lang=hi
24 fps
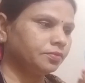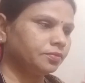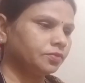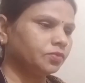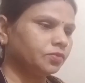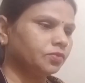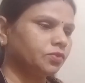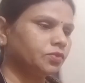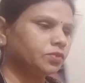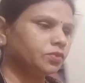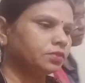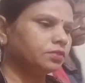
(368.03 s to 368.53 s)

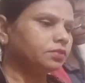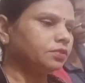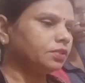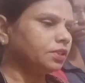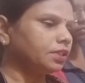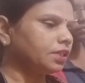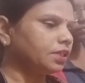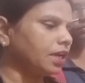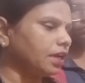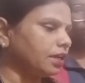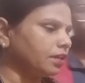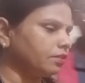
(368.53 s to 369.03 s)
नहीं
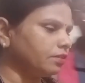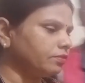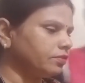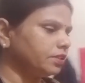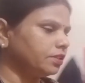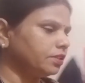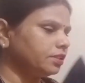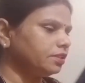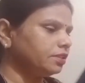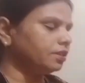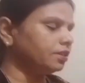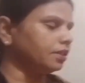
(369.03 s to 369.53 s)
खाया वो
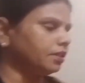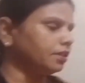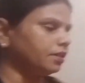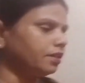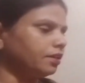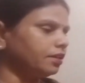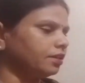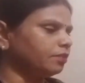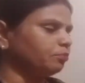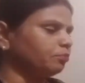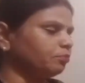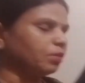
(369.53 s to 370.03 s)
नहीं है
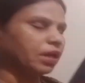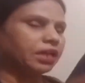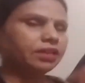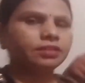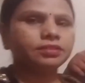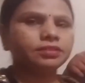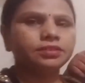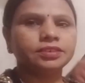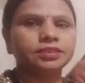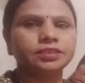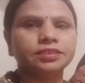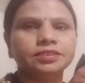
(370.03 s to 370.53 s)

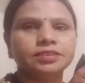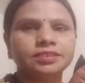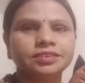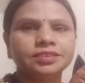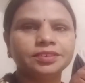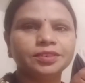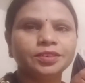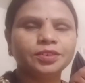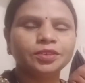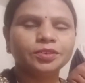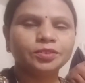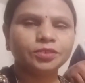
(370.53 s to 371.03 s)
पैकेट है
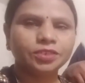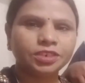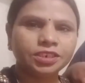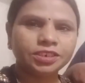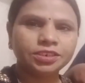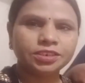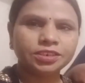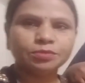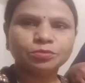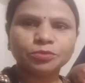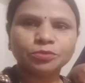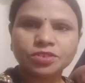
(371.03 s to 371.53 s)

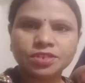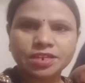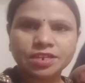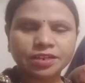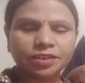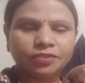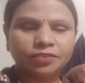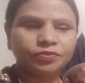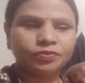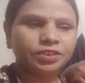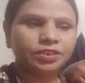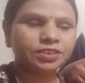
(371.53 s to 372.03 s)
ऋषि हमको सेंटर
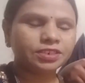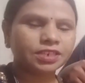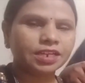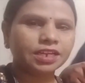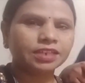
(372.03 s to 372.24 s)
फ्रेश ला